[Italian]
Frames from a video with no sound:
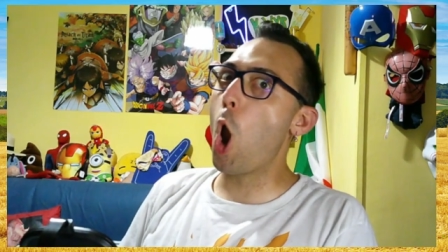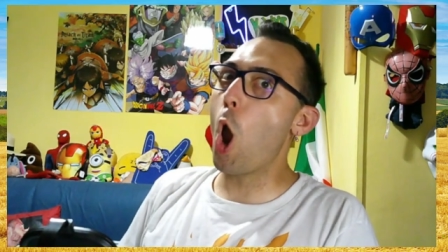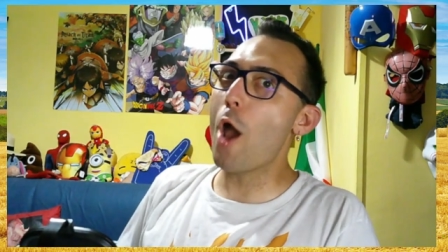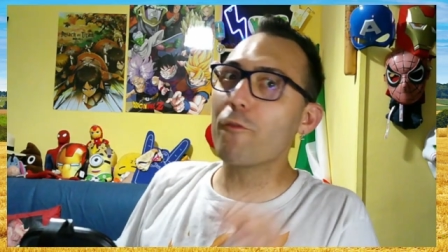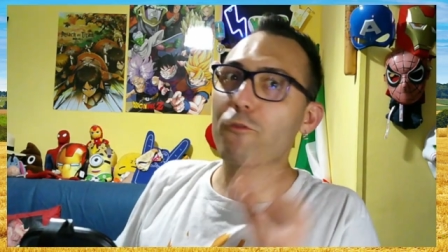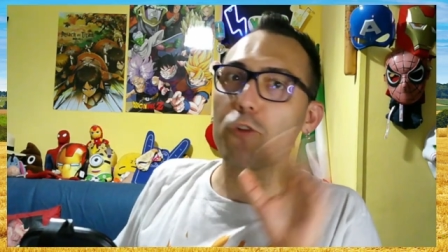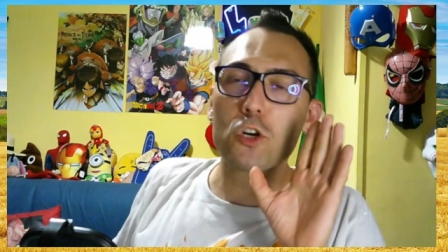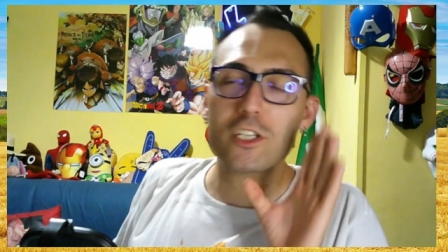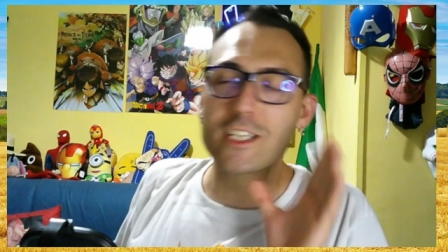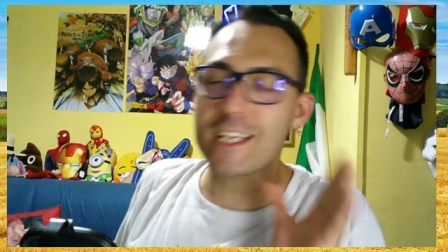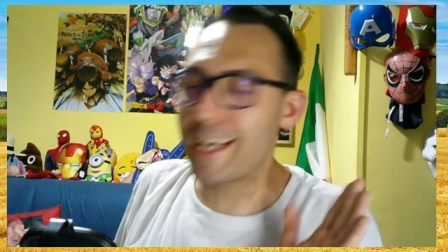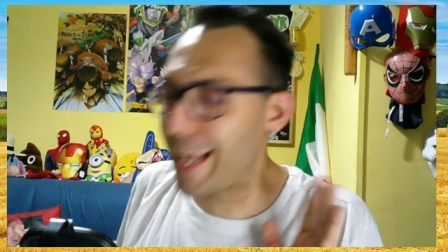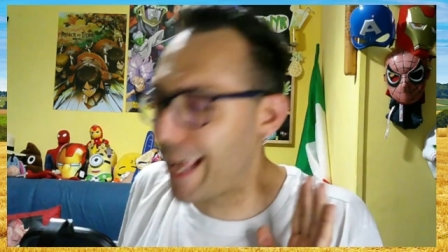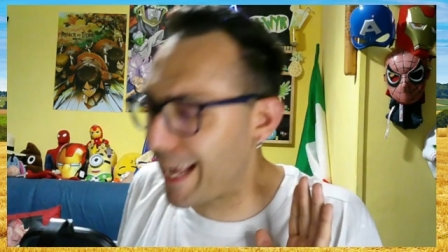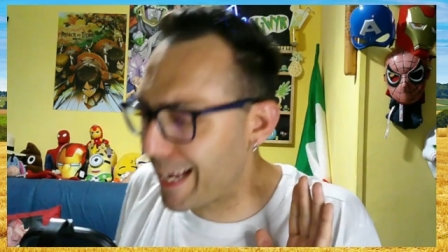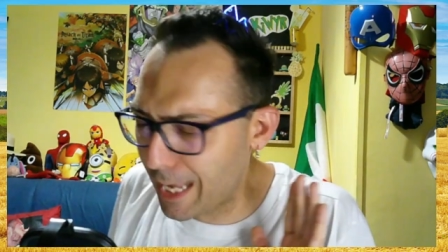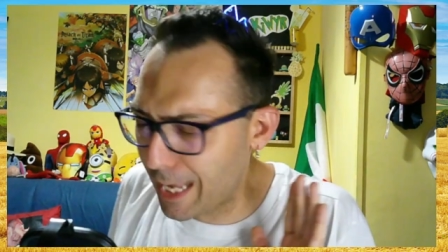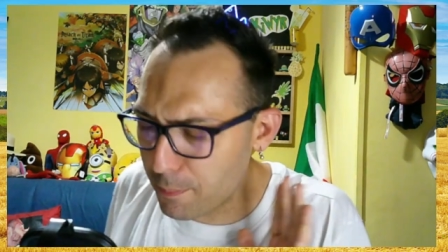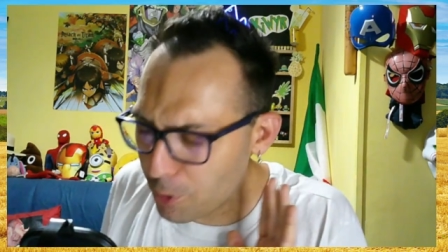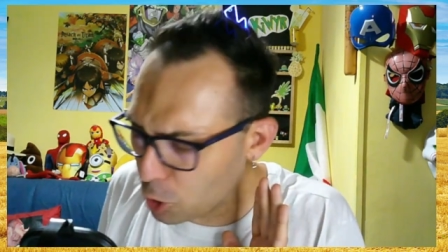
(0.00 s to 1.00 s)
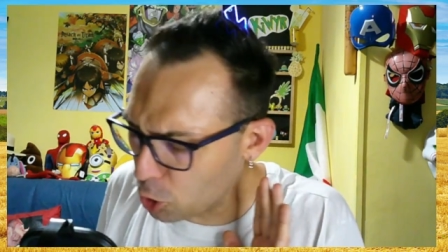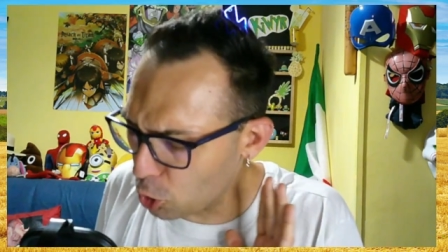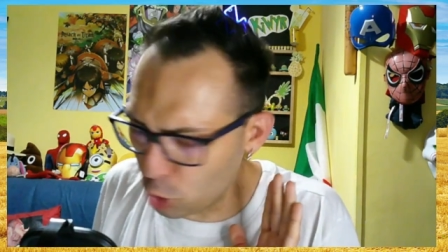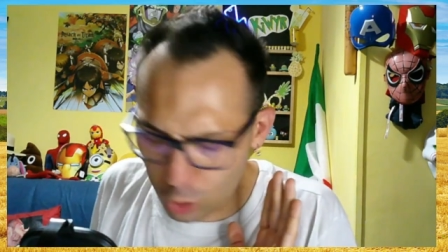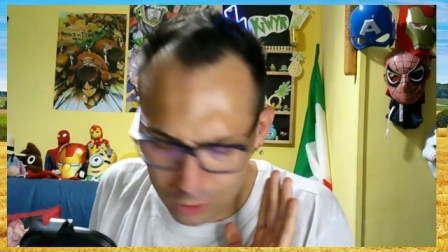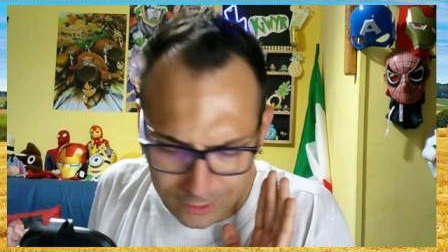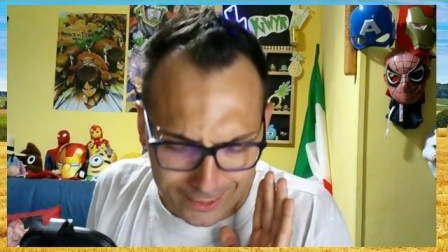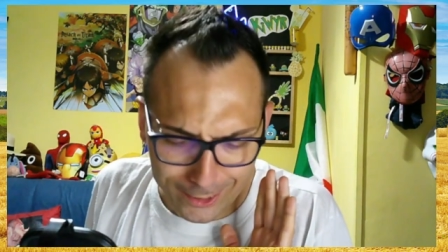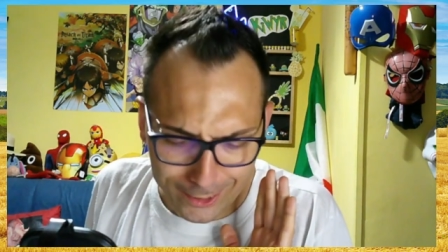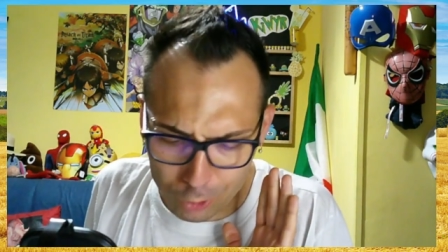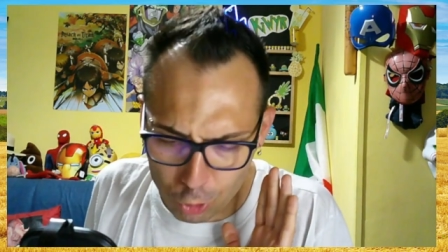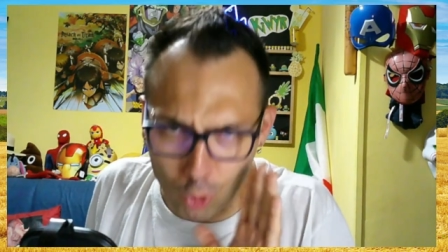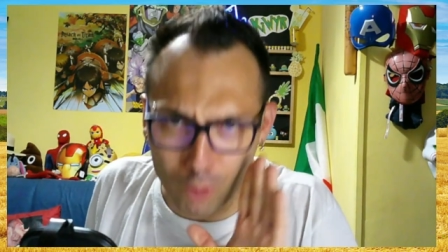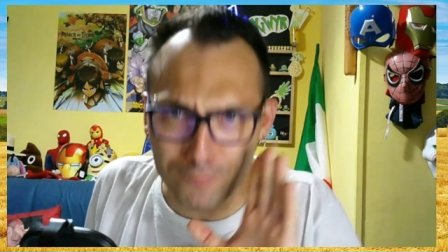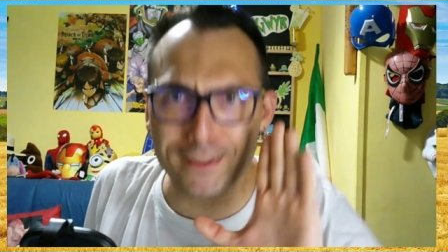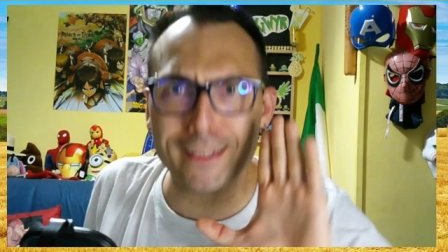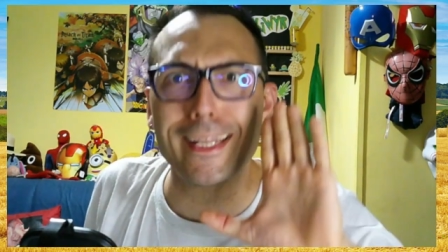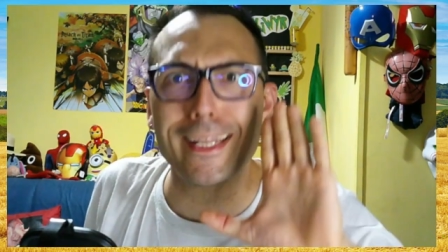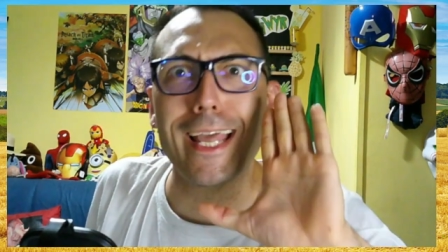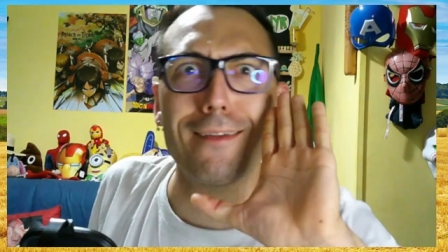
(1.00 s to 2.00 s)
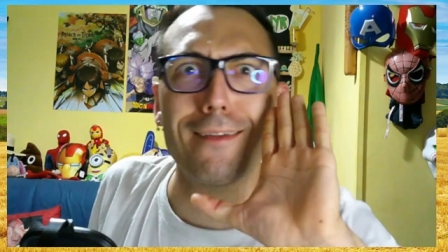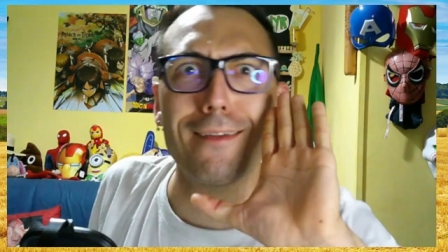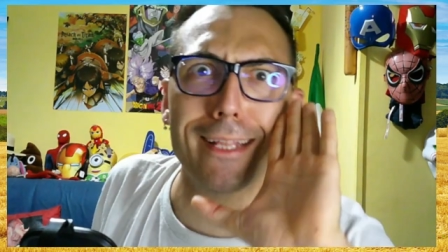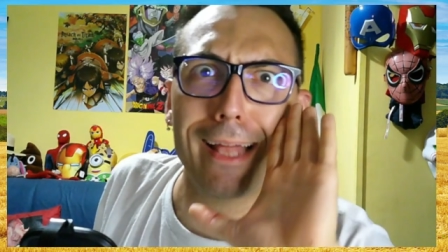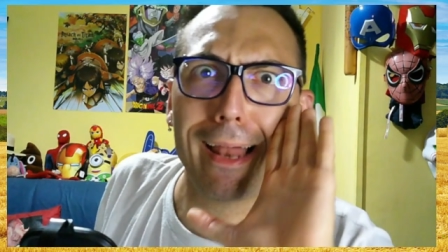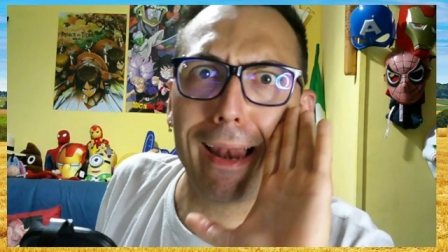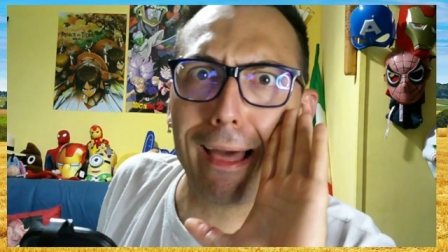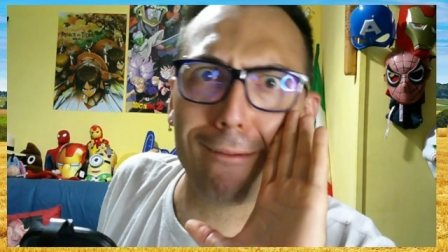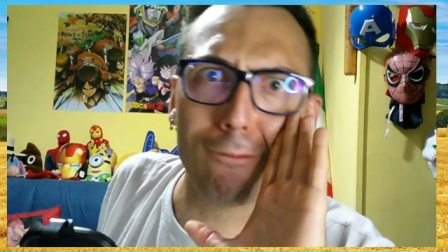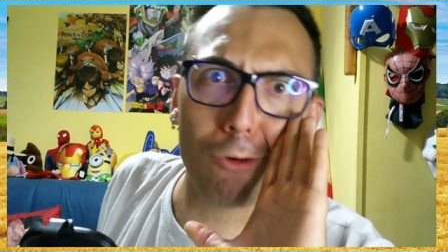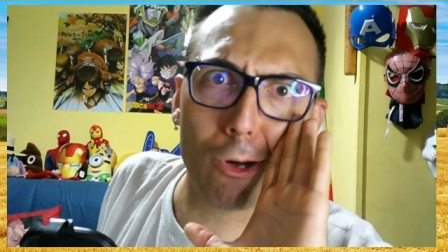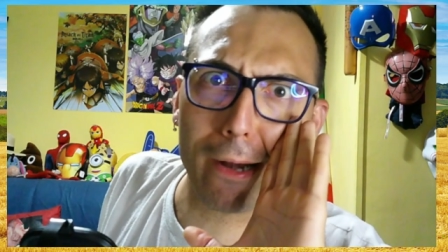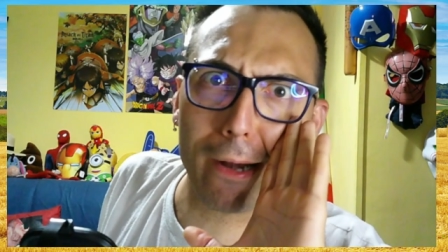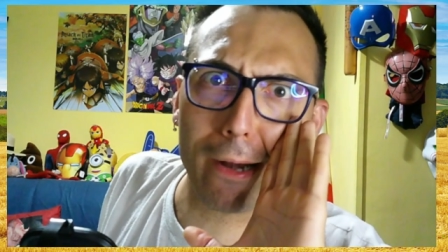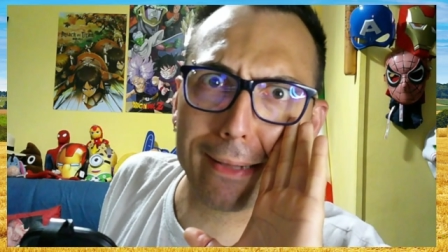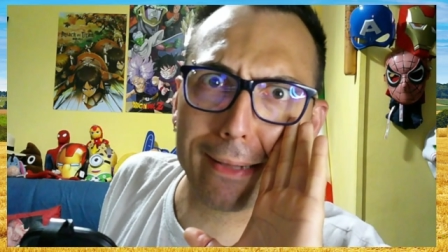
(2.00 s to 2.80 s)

E... Forse non hai capito tutti i trovi, devi da lavorare,